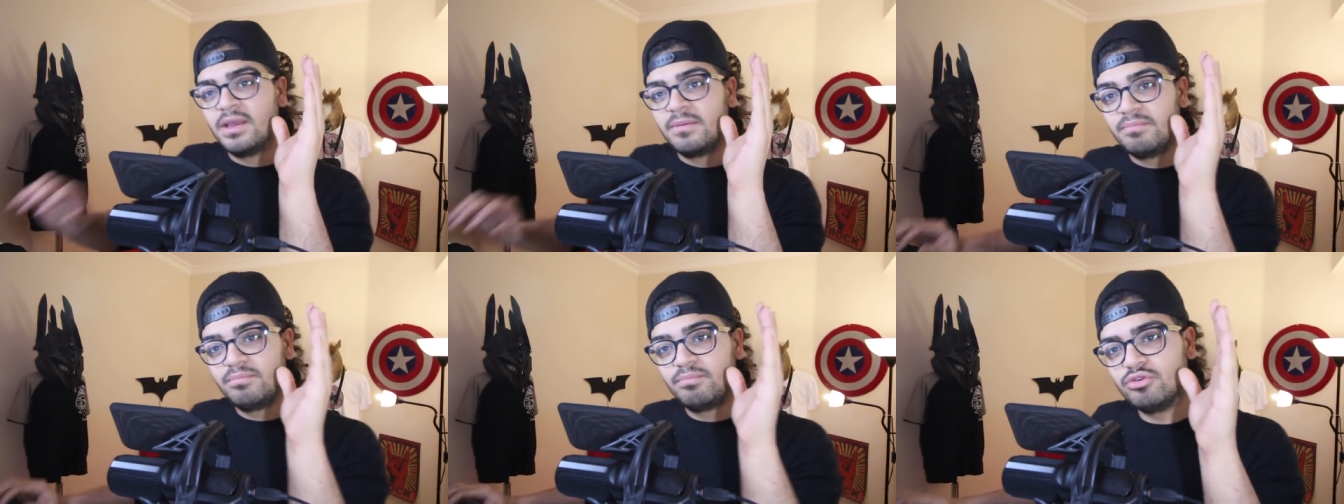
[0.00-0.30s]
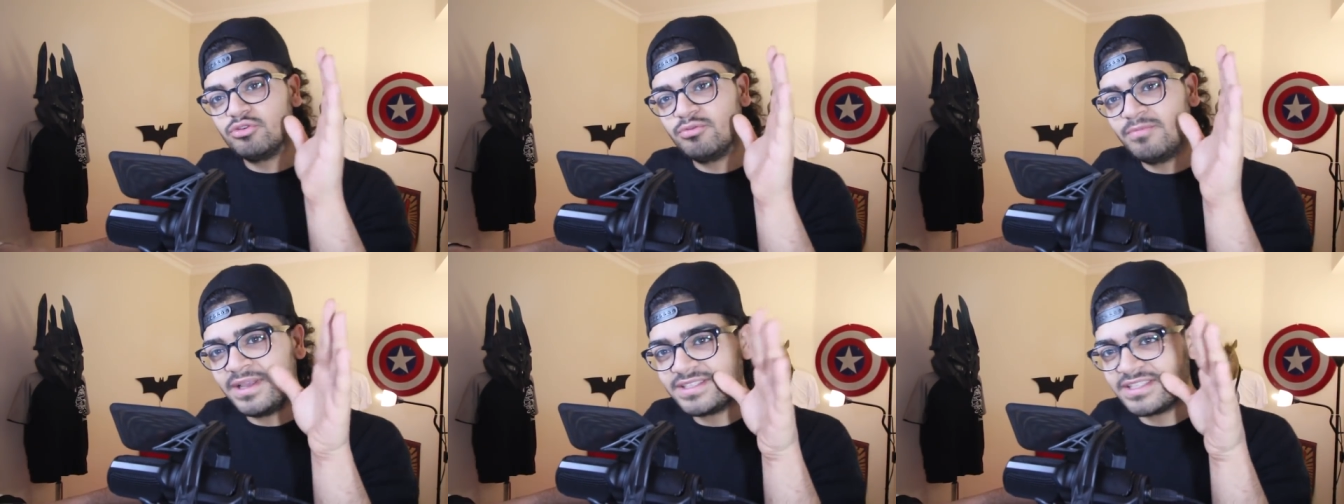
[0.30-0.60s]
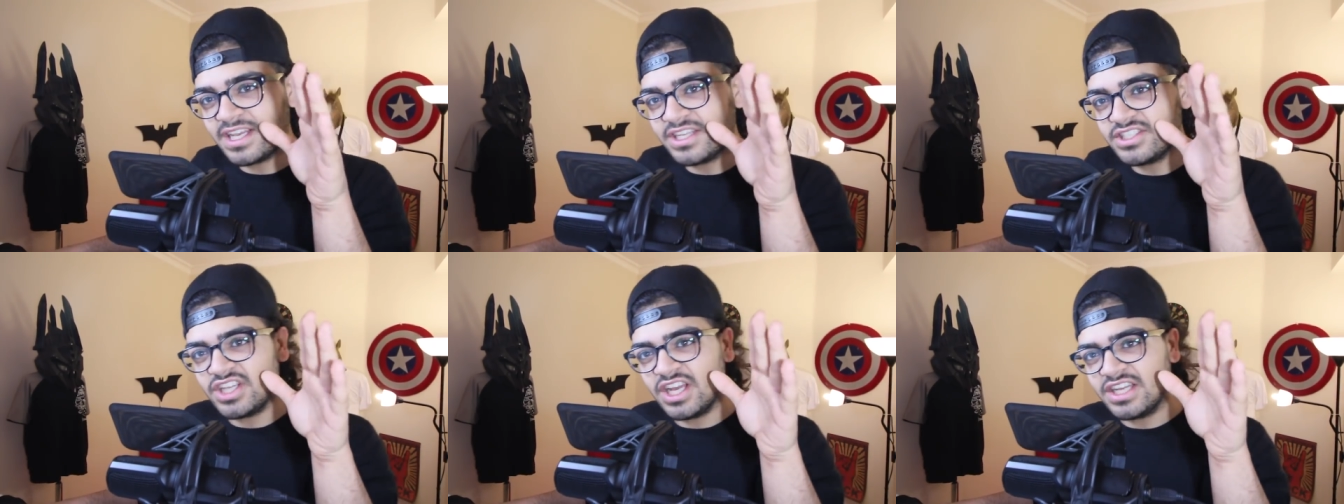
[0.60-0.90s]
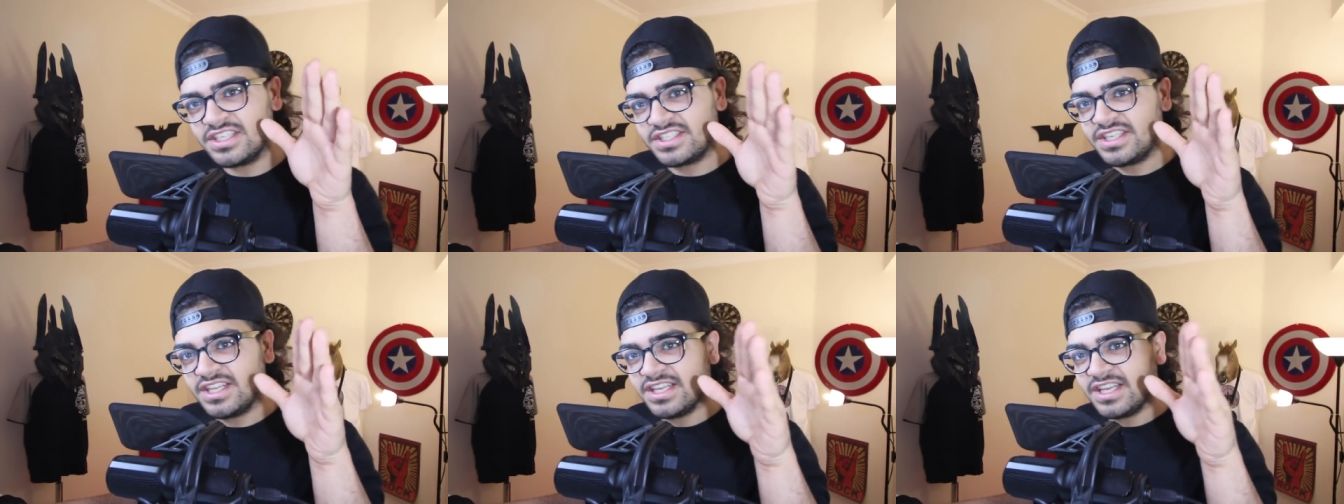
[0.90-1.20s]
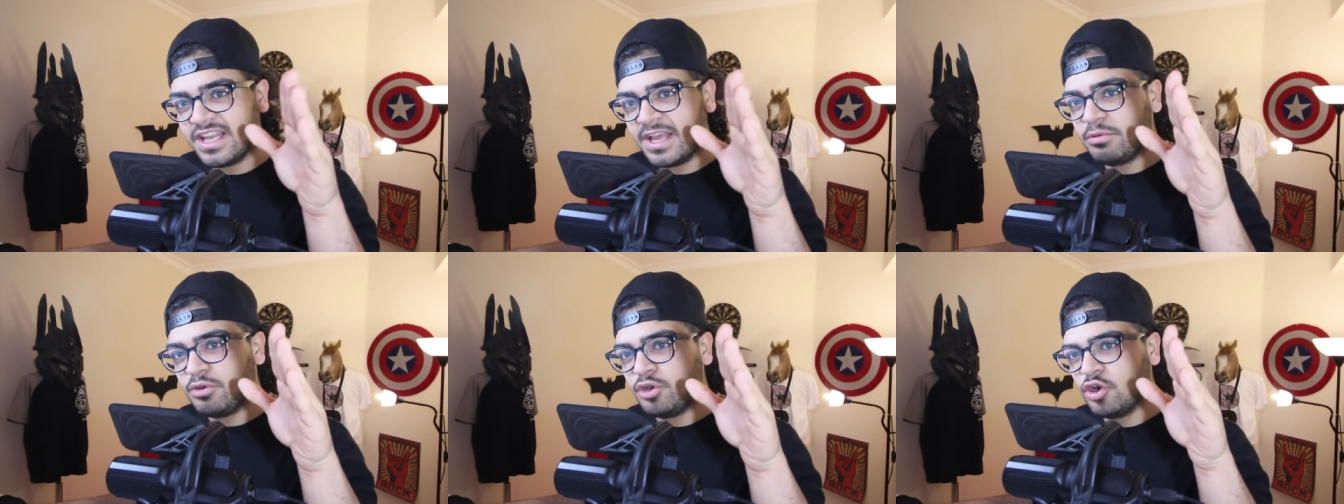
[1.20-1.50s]
Bu mesajlar
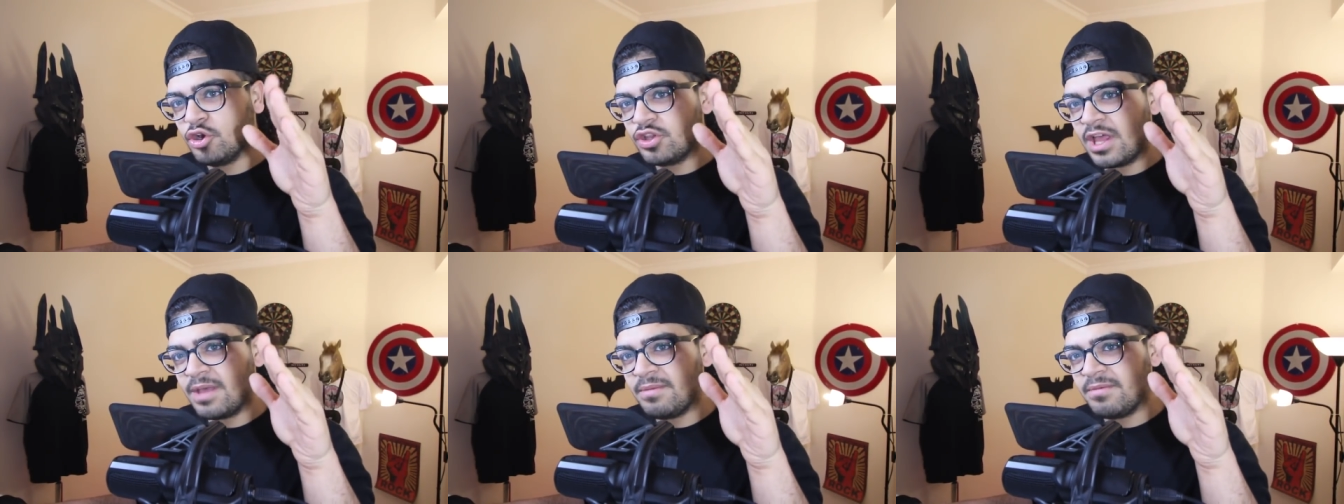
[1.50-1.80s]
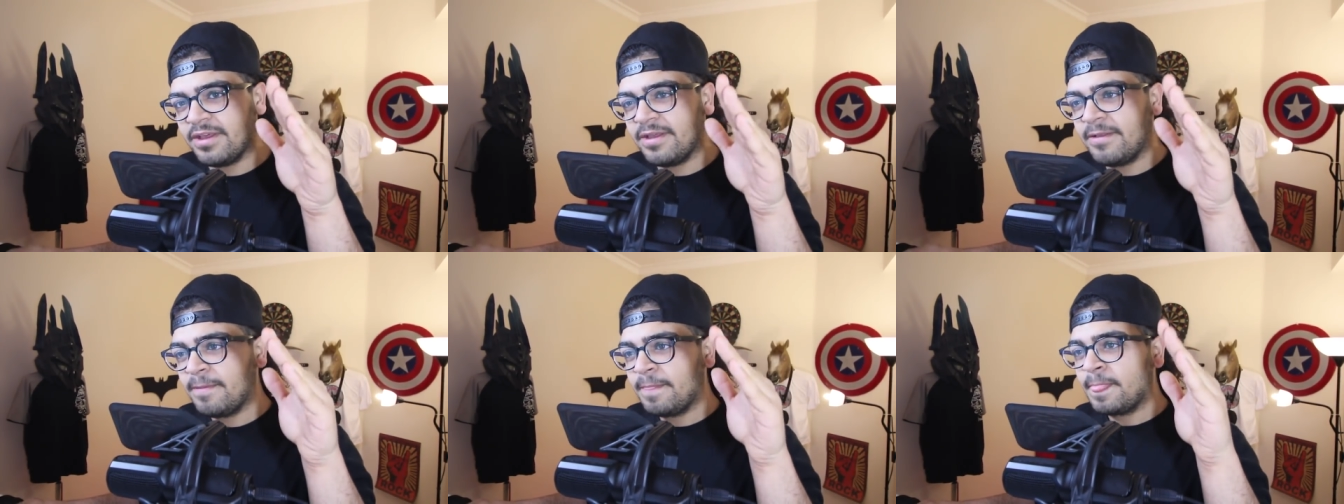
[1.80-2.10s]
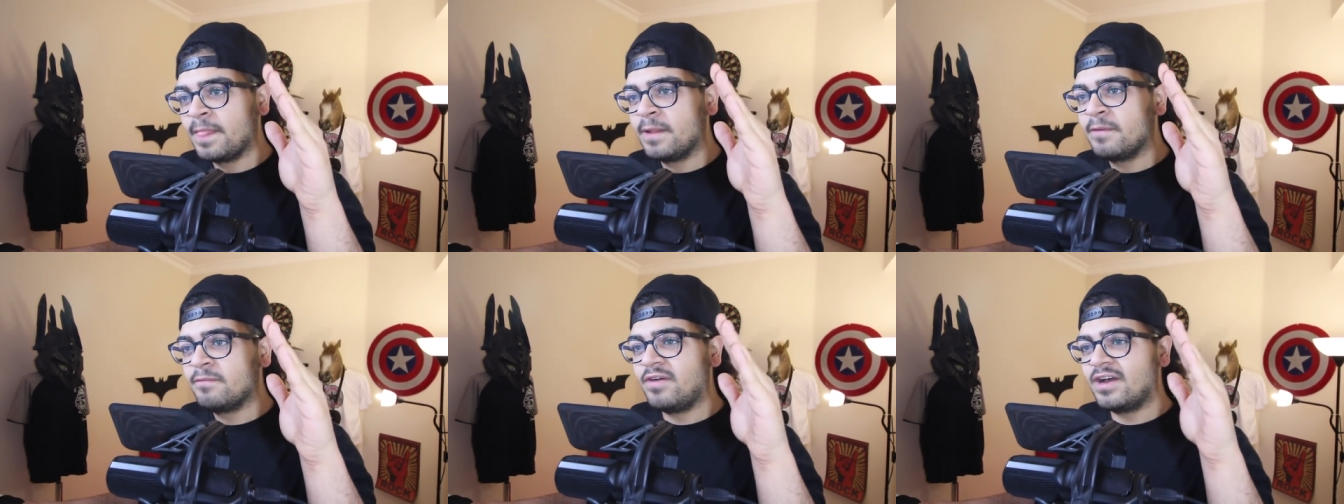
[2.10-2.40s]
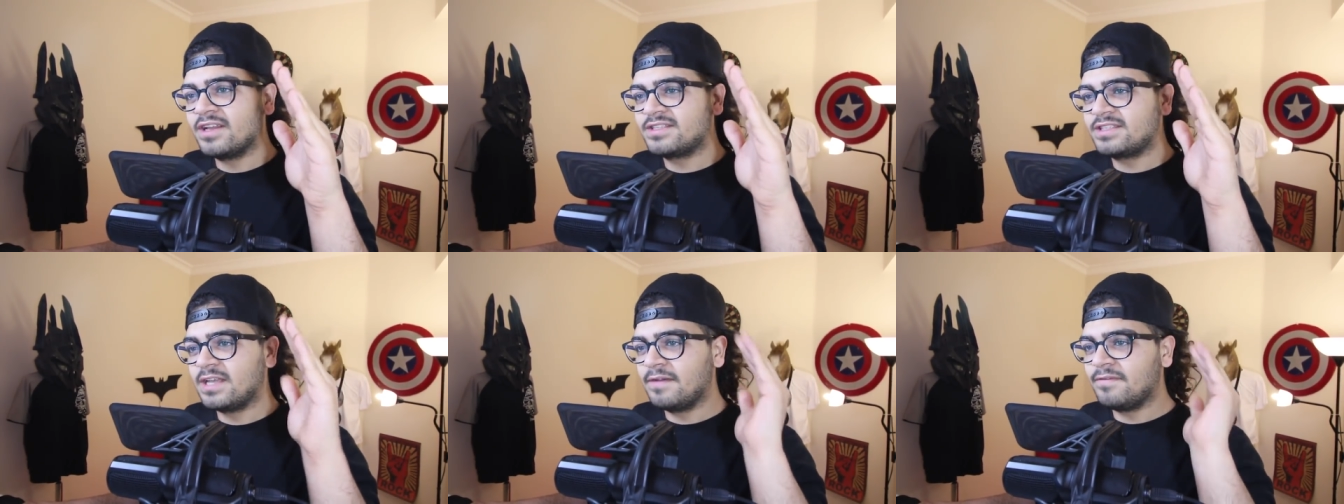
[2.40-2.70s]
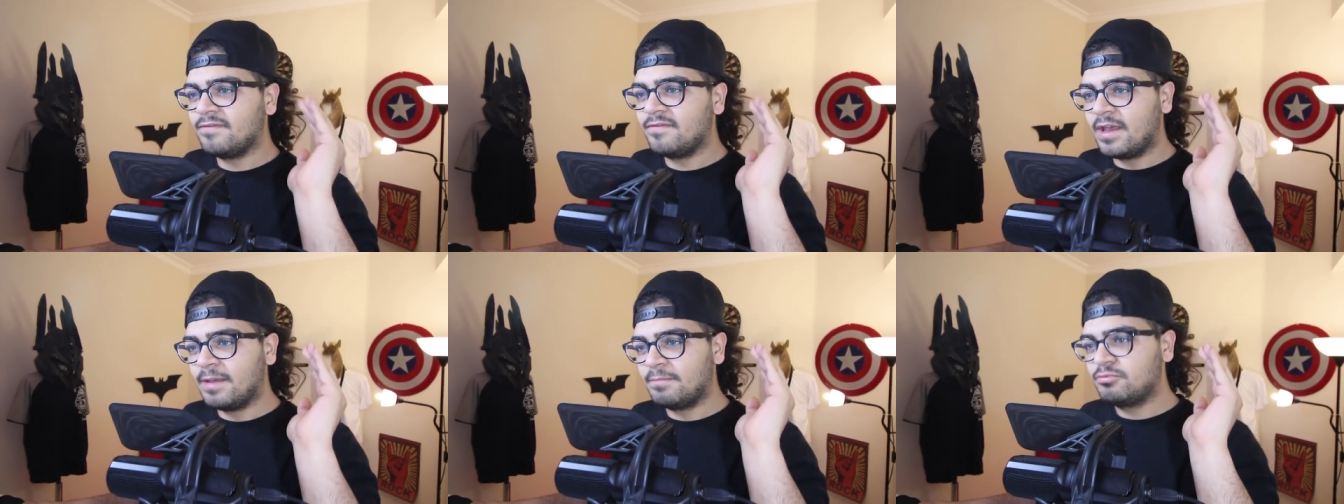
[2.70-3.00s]
silinebiliyor değil mi?
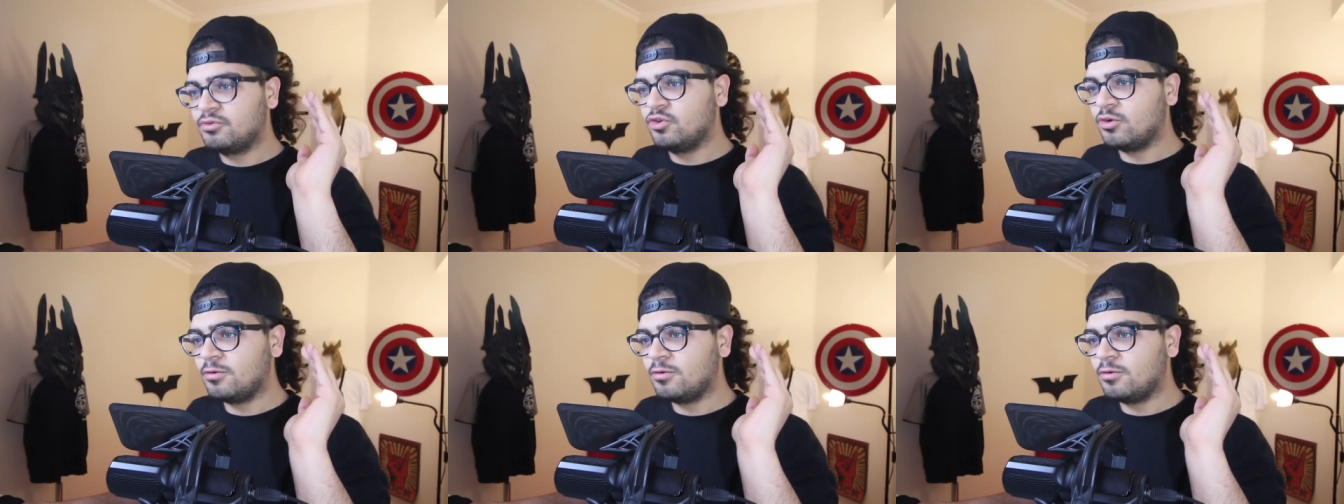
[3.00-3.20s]
WhatsApp web.